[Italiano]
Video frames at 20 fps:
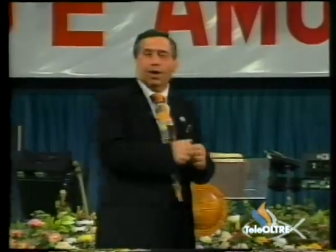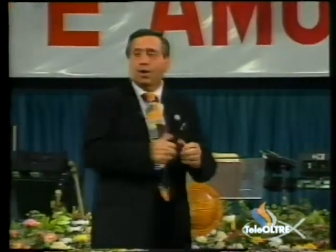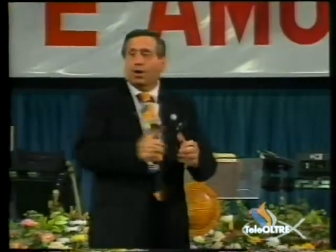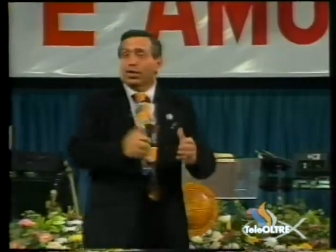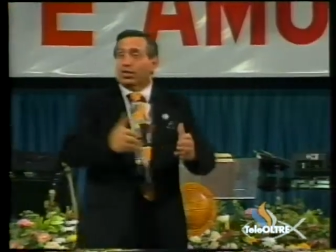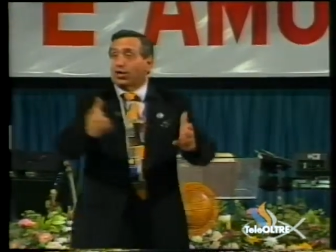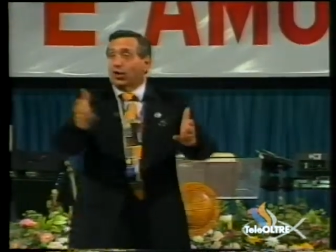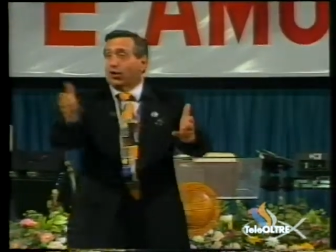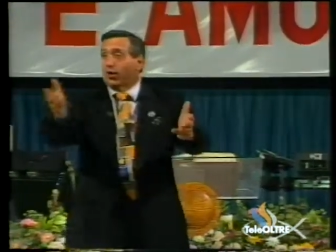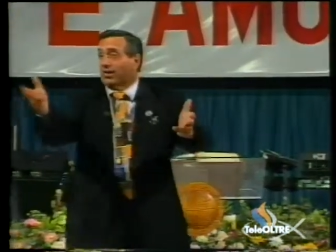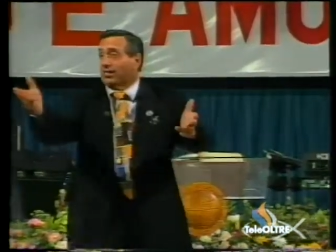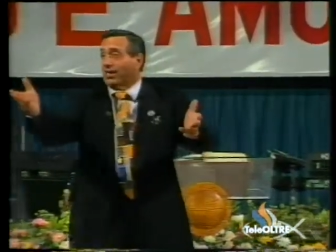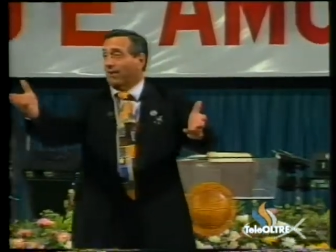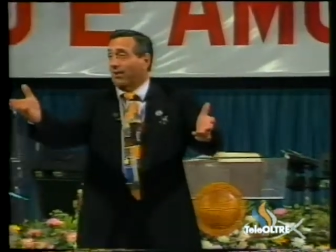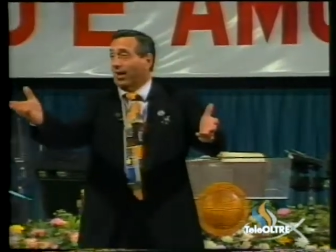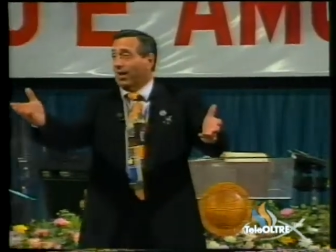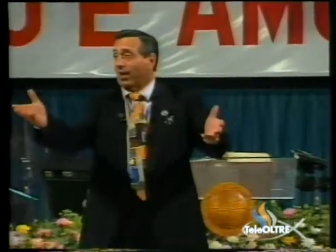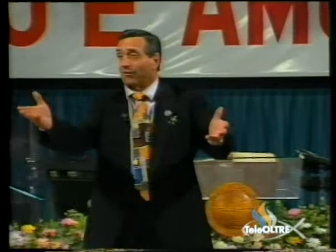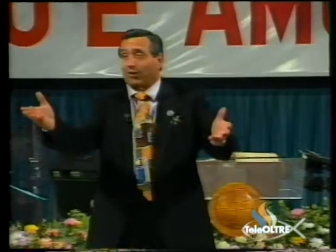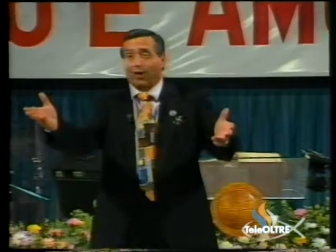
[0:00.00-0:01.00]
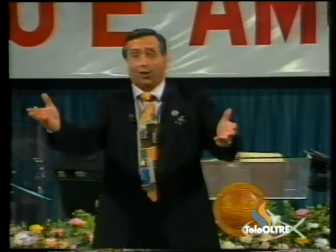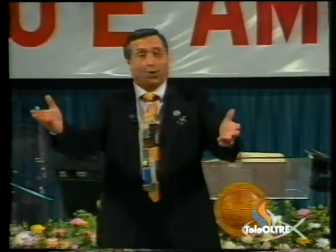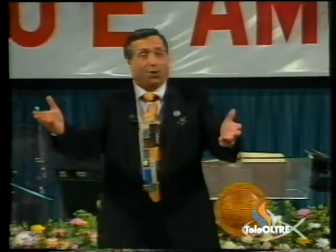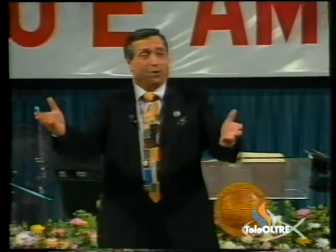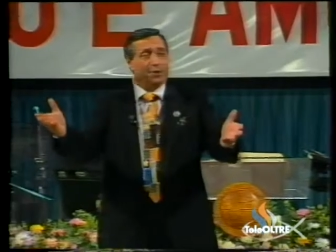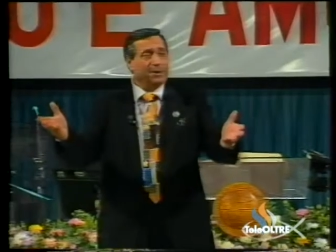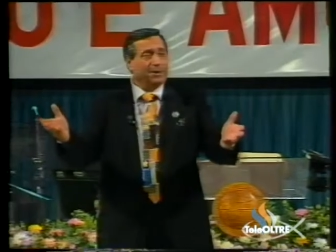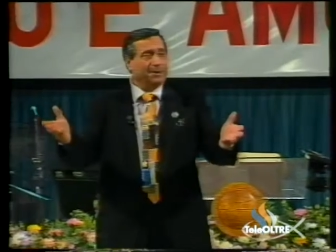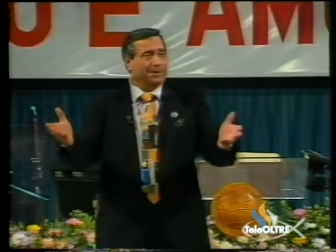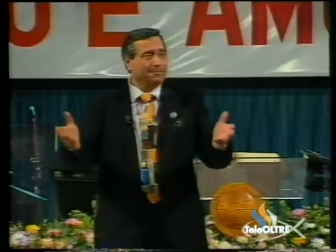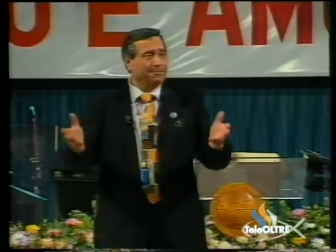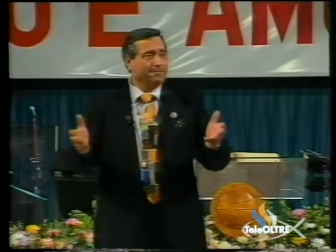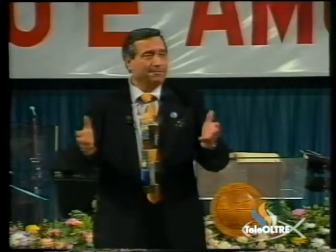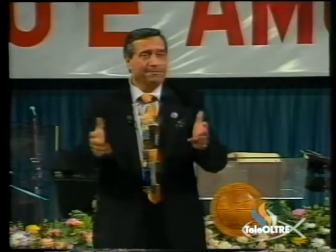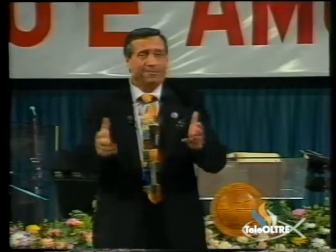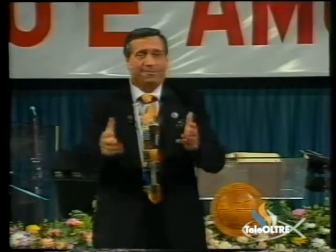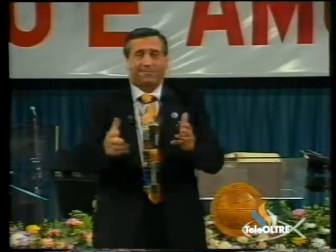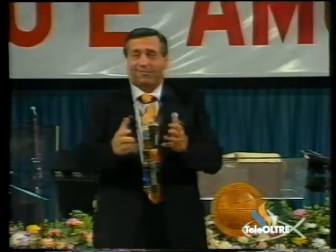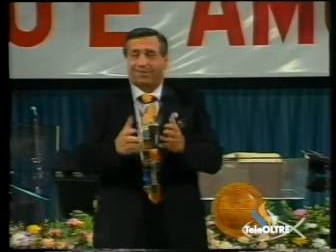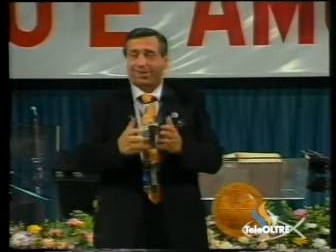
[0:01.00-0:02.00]
Il Signore sta bene fra noi?
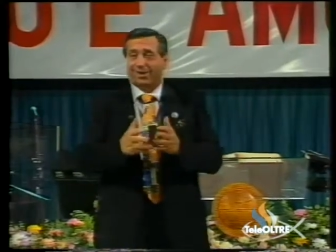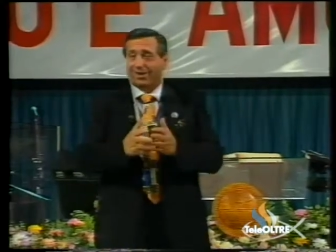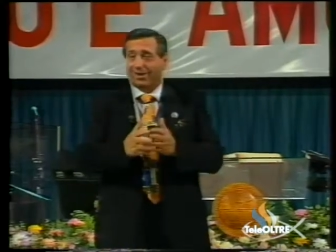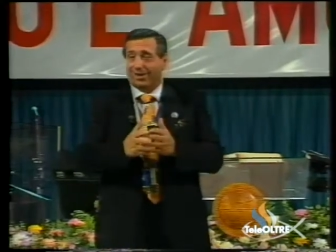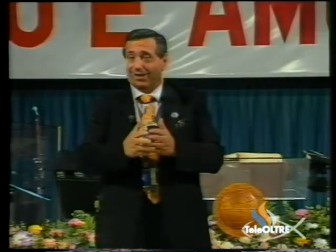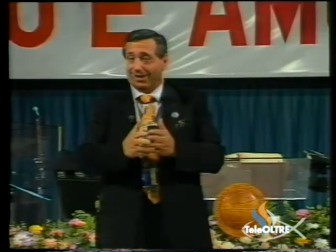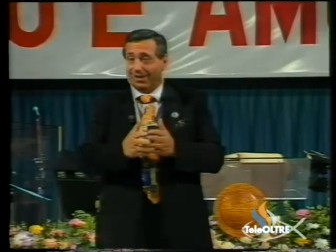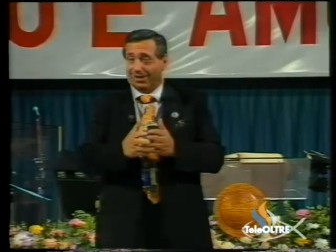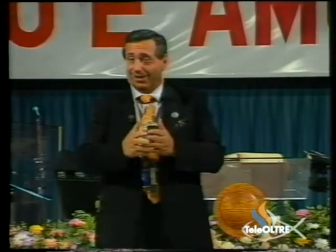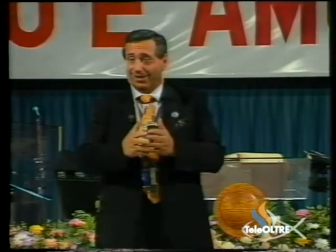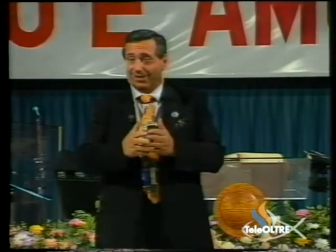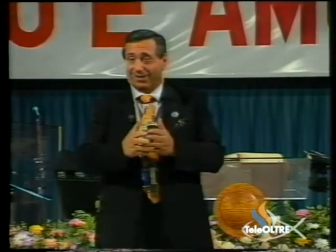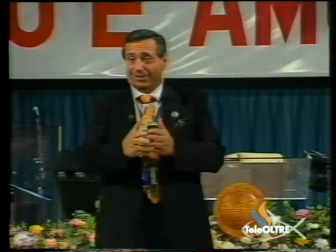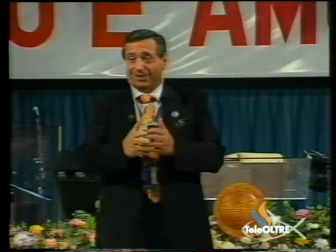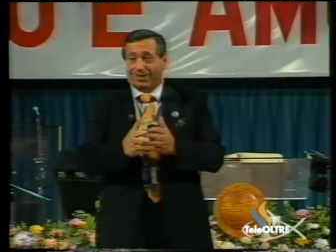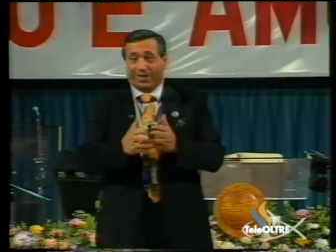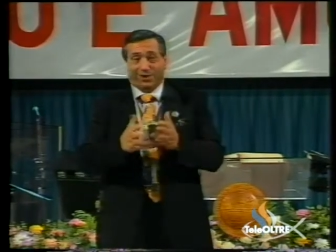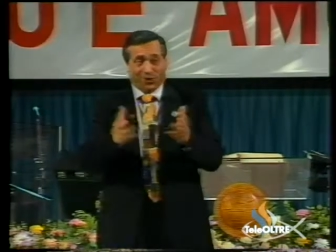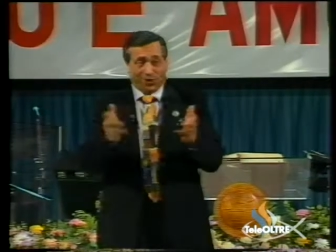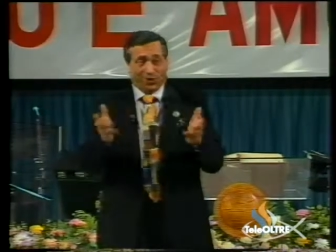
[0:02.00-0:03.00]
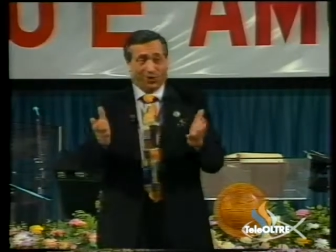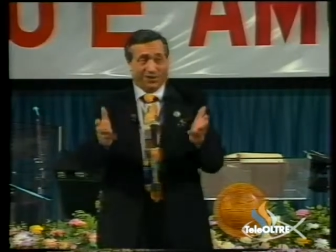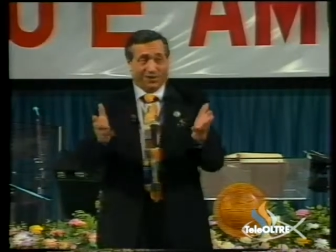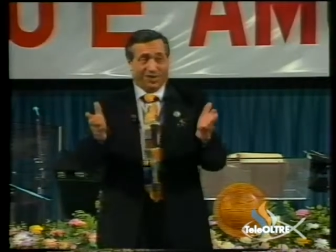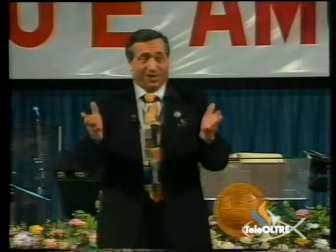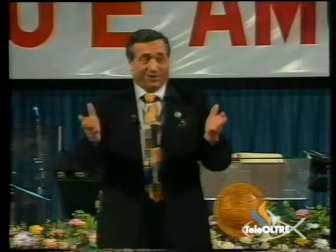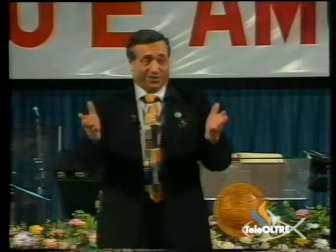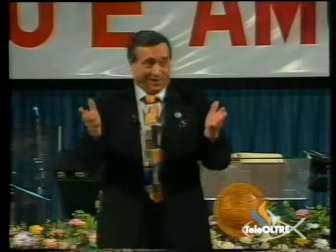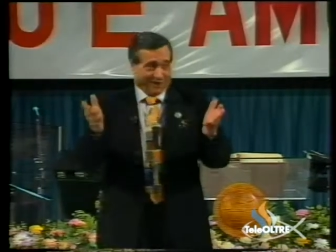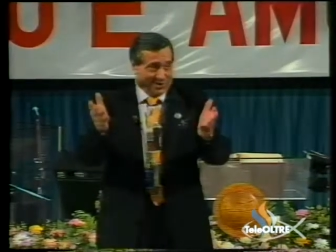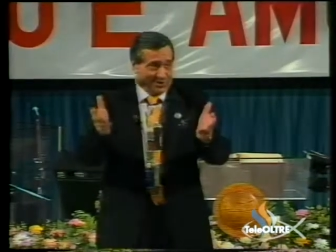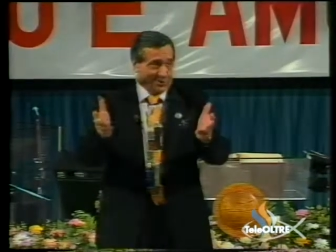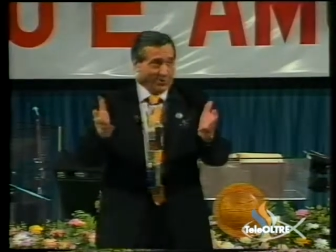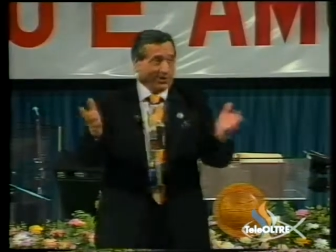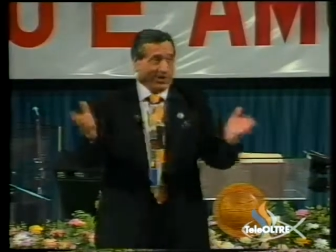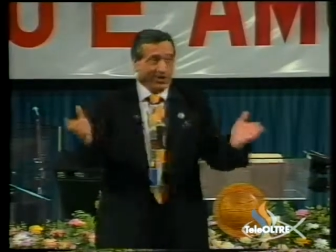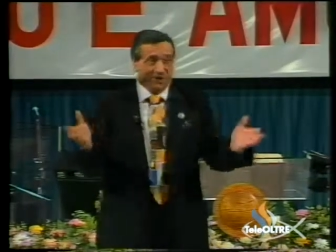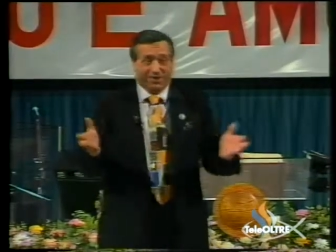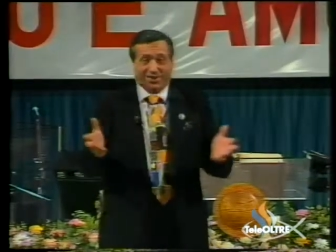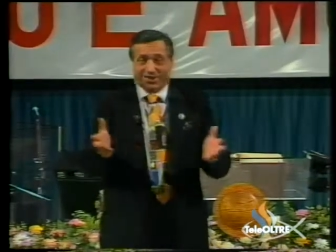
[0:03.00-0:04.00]
Sta a noi se Gesù
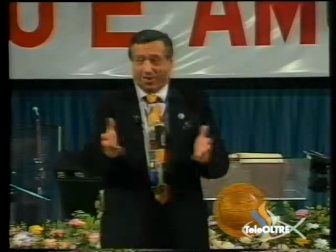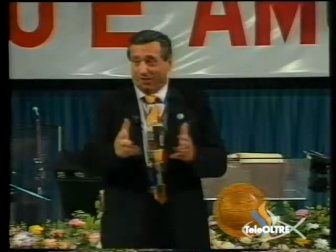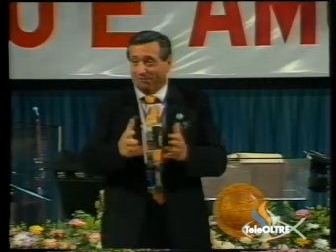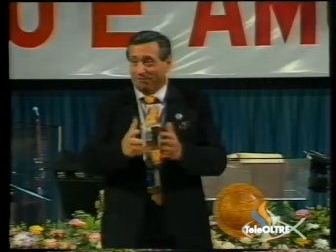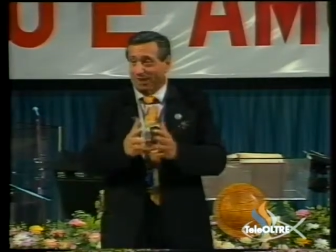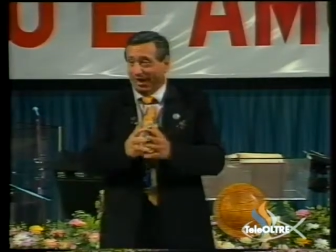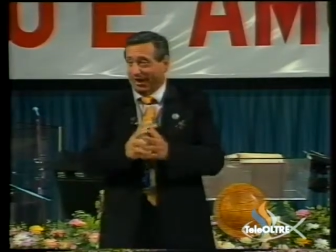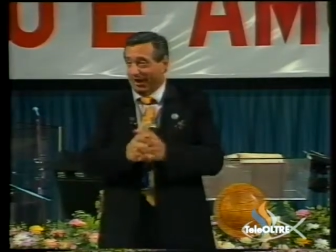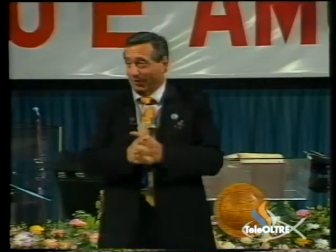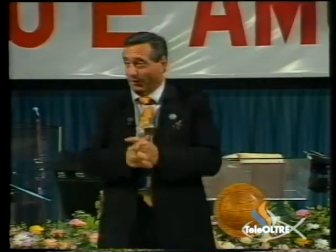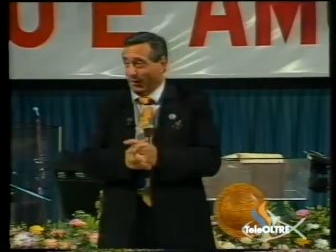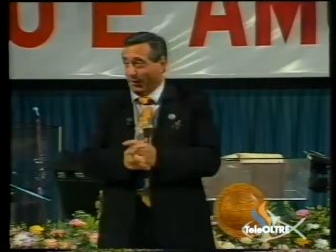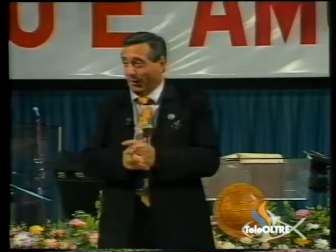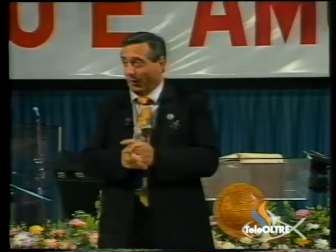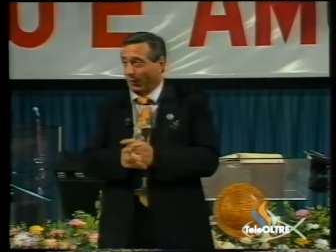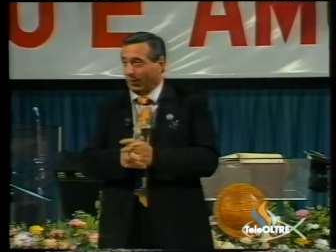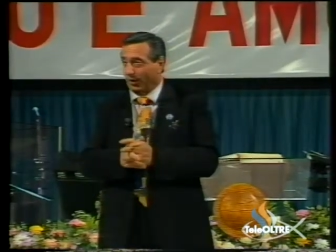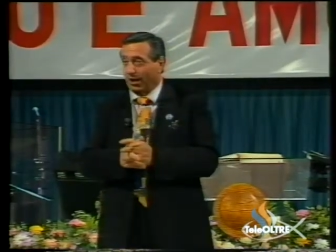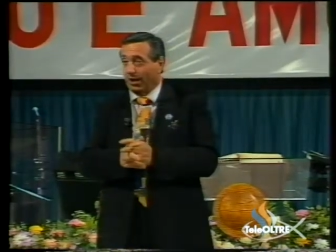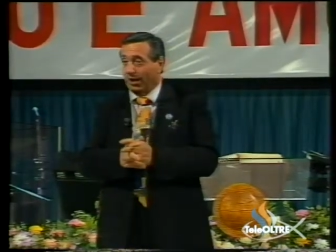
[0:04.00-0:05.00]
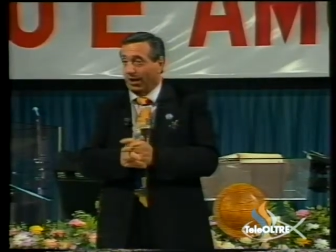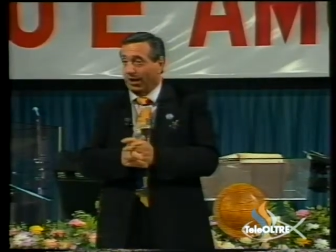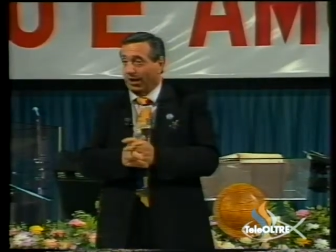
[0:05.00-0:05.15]
deve star bene fra noi.